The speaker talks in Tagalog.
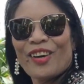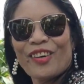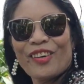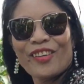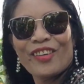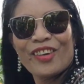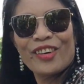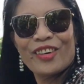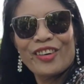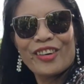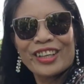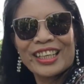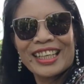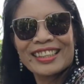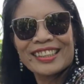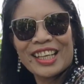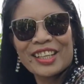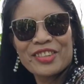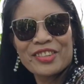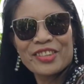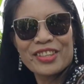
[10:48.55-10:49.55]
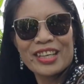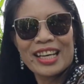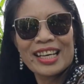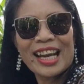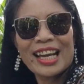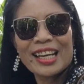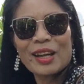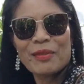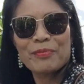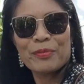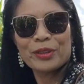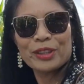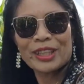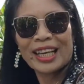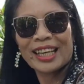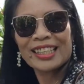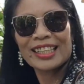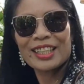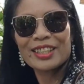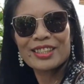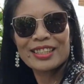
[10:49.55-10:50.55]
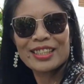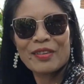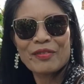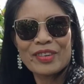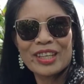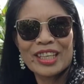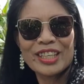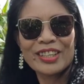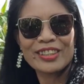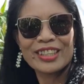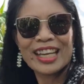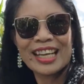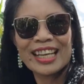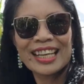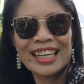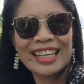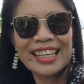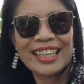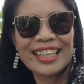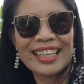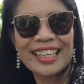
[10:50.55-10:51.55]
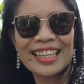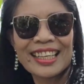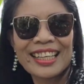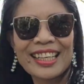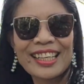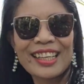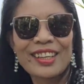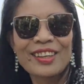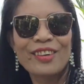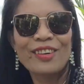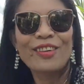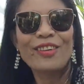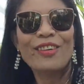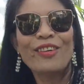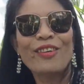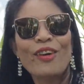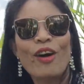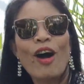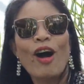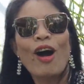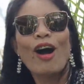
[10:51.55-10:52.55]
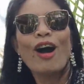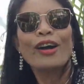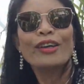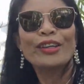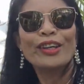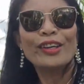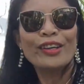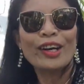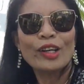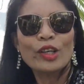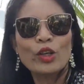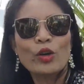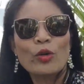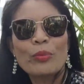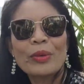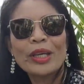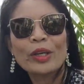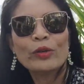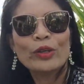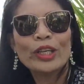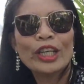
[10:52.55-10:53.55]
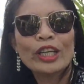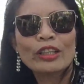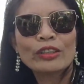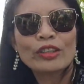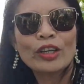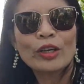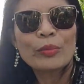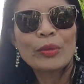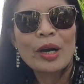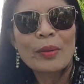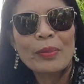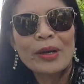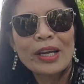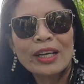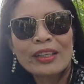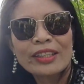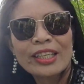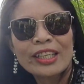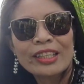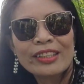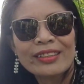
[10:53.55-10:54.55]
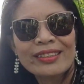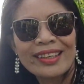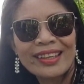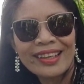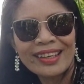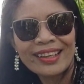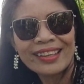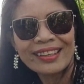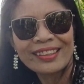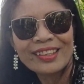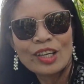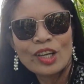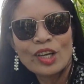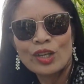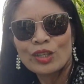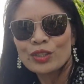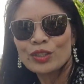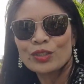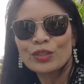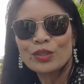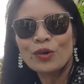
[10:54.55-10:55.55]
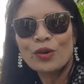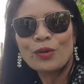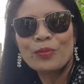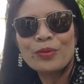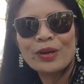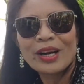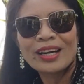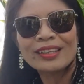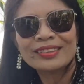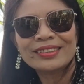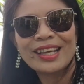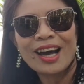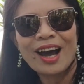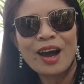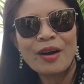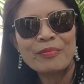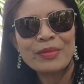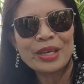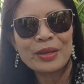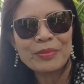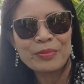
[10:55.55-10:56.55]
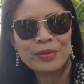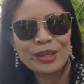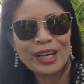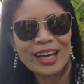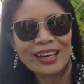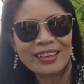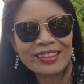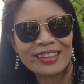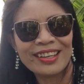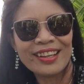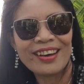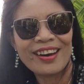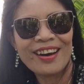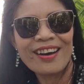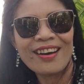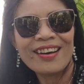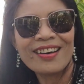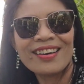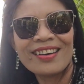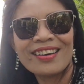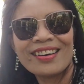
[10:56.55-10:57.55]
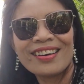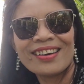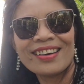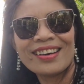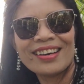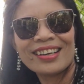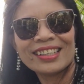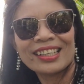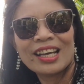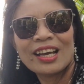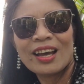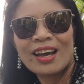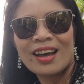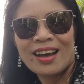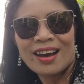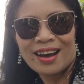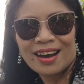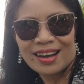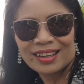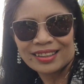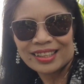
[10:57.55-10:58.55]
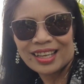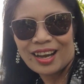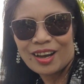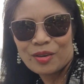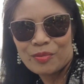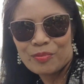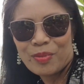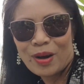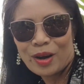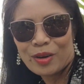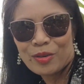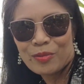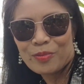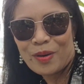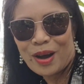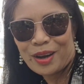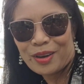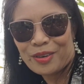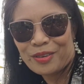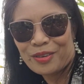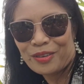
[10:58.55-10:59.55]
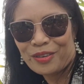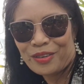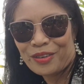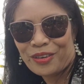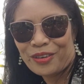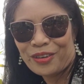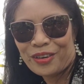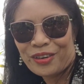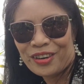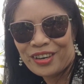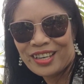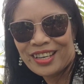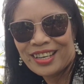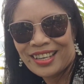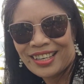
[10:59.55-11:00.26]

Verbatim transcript: Oo, kita nyo yan. Lalang punta ka dito sa video, dali. Oh, ayun ang lumi ko nga ng mga palangging-ging. Sobrang daming bulaklak. At ang bango-bango.